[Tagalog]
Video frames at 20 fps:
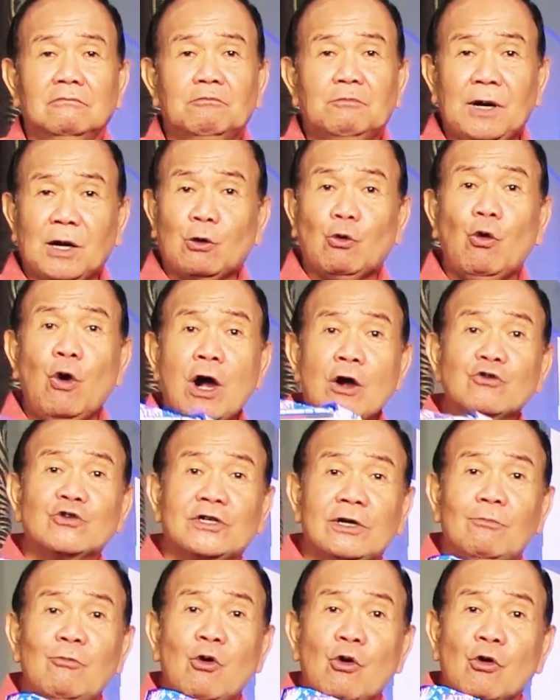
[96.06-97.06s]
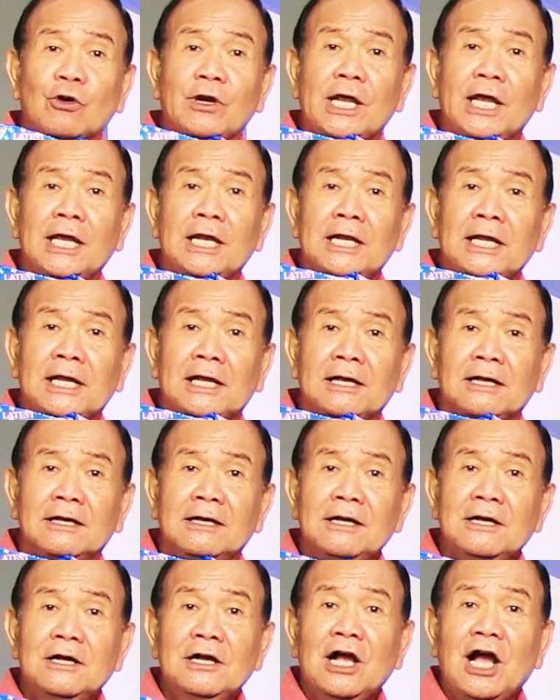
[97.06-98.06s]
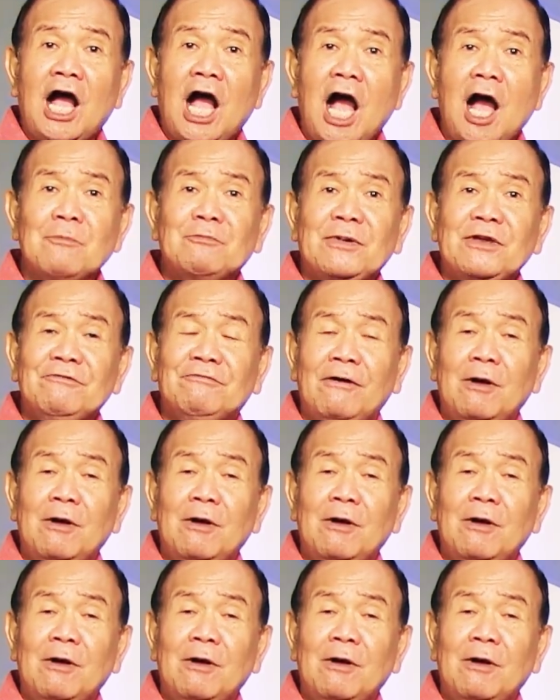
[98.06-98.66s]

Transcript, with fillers: Pagkuha sa mo ni ining Happy